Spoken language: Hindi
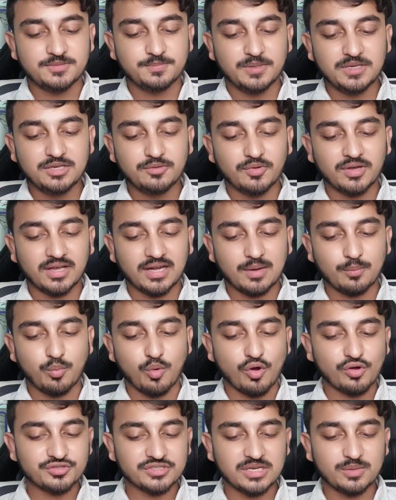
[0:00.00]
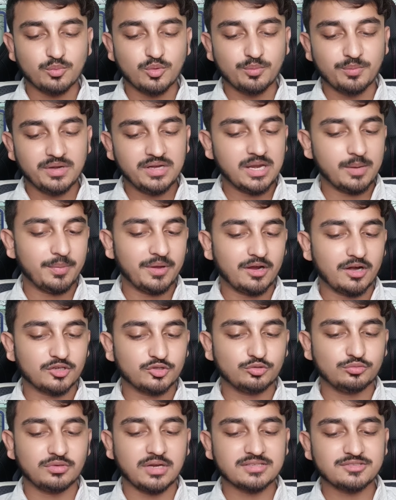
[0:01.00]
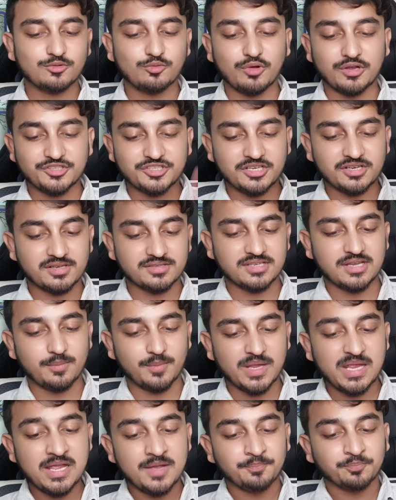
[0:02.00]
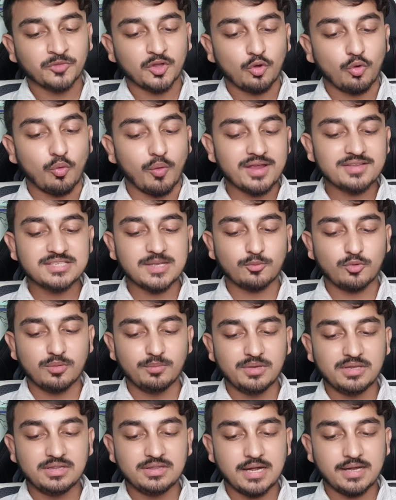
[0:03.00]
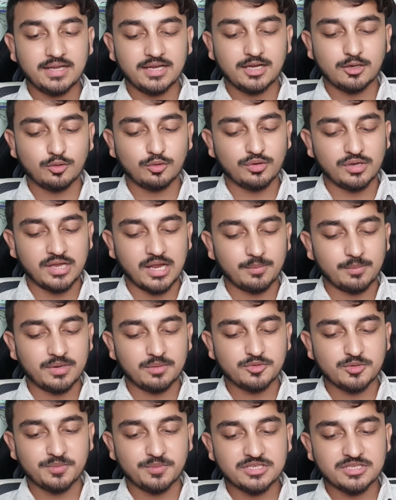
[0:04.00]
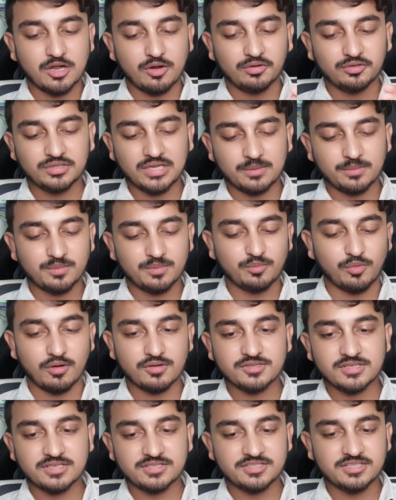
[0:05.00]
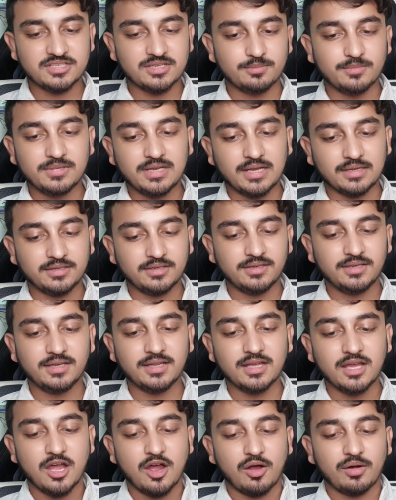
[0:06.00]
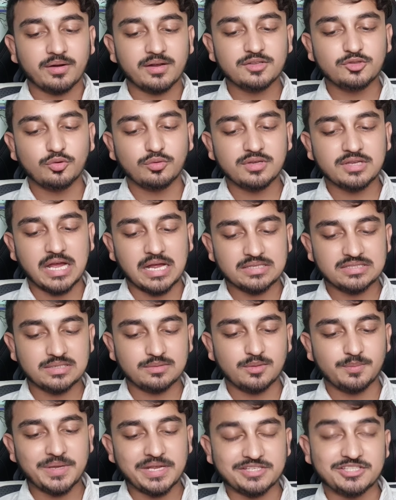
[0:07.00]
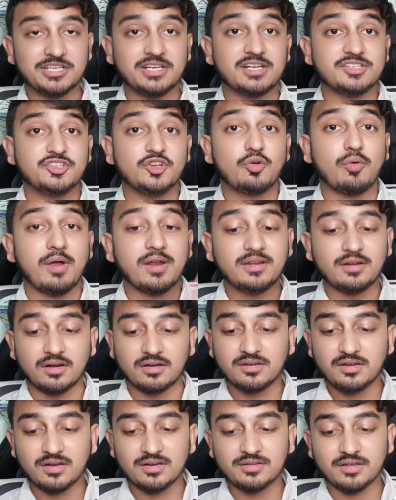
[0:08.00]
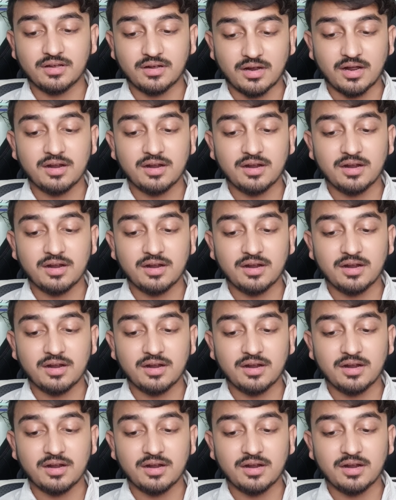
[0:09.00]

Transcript: स्पिन वगैरह बहुत सारी मूवमेंट यहाँ पे करते हो तो अच्छे खास यहाँ पे क्वाइंस आपको मिलता है ठीक है वो यहाँ पे आप जब जाओगे तो यहाँ पे बहुत सारी चीजें मिल जाती है ठीक है और देखो यहाँ से आप जब अच्छे खासे क्वाइन अनकर